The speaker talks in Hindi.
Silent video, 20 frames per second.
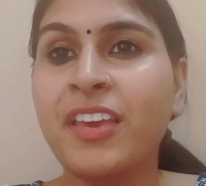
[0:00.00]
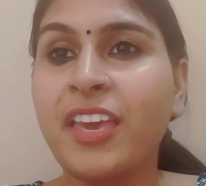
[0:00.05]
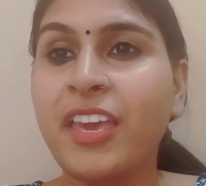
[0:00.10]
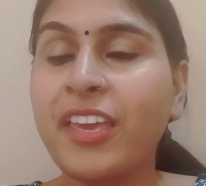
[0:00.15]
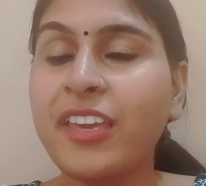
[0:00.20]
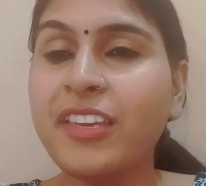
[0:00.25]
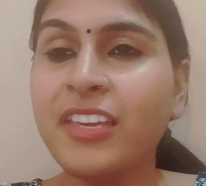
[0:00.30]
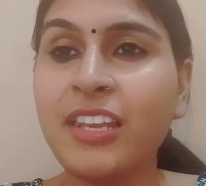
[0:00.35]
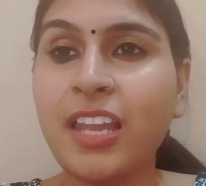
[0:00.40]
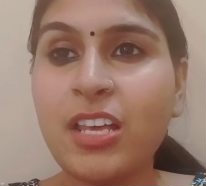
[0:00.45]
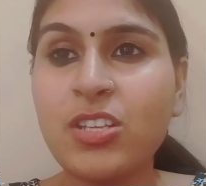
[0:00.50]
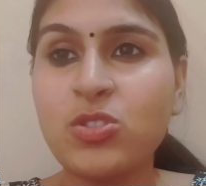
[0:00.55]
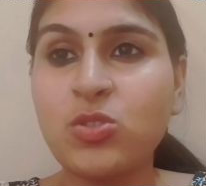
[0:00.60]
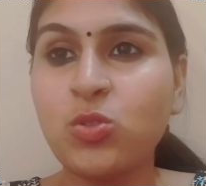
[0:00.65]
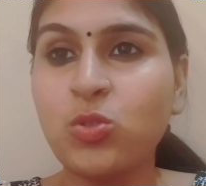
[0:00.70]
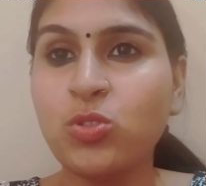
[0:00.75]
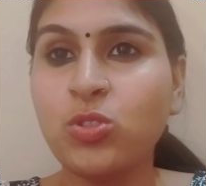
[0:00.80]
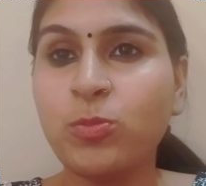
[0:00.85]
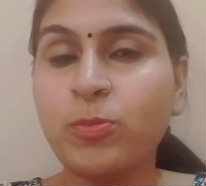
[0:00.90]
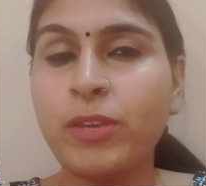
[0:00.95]
एक गिलास
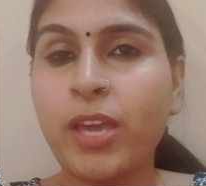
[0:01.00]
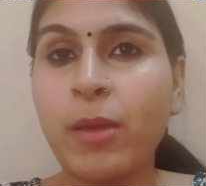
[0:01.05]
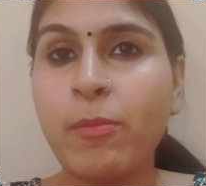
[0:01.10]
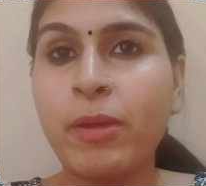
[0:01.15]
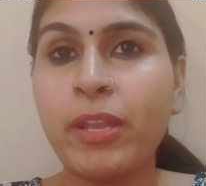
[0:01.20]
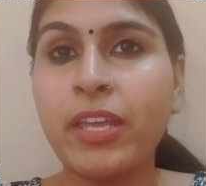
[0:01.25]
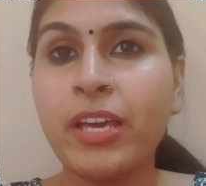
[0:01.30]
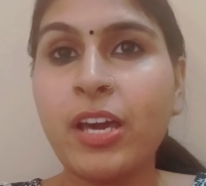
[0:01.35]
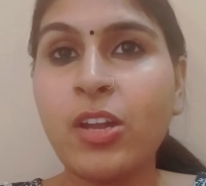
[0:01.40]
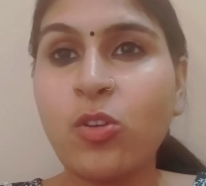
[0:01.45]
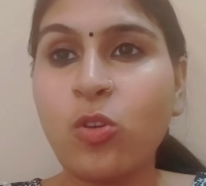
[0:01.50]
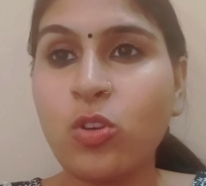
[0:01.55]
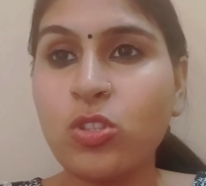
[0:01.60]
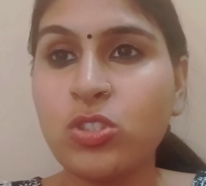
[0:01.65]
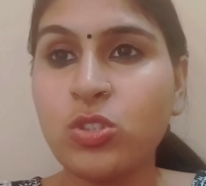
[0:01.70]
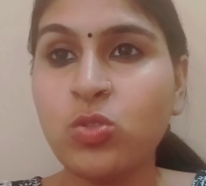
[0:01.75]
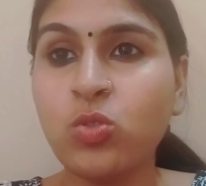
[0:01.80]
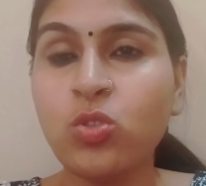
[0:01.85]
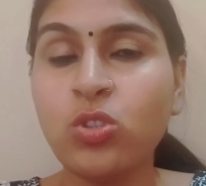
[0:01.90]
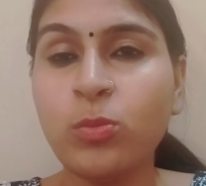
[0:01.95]
दूध पिया मैंने कहा
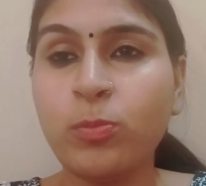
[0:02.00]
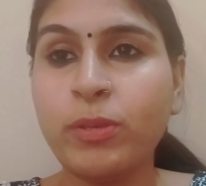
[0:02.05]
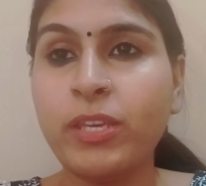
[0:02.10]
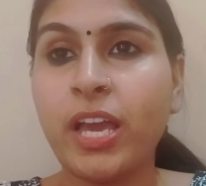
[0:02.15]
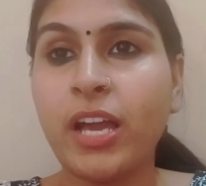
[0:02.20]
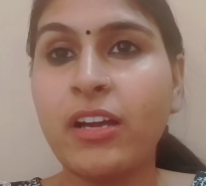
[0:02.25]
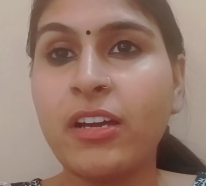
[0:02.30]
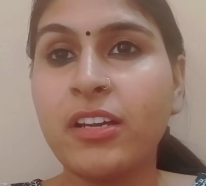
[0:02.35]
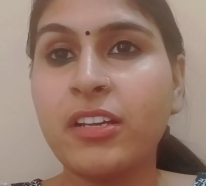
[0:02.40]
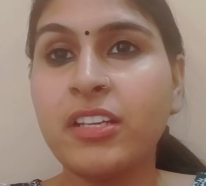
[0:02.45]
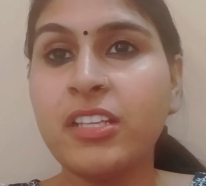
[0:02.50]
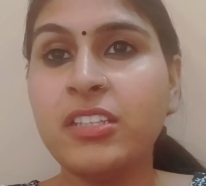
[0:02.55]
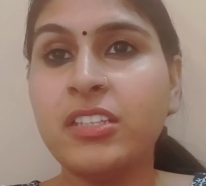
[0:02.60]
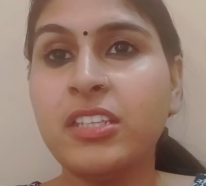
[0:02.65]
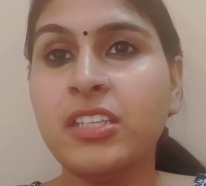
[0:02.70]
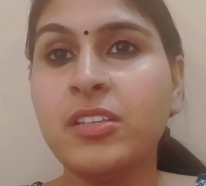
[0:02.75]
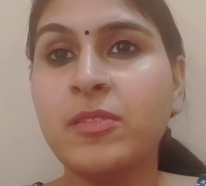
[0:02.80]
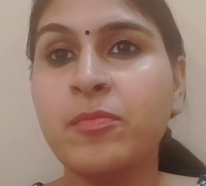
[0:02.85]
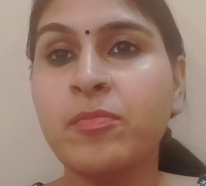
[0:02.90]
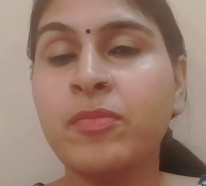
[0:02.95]
रोज दूध पिया करनी
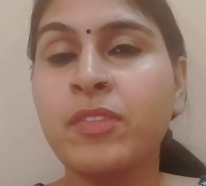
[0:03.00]
थी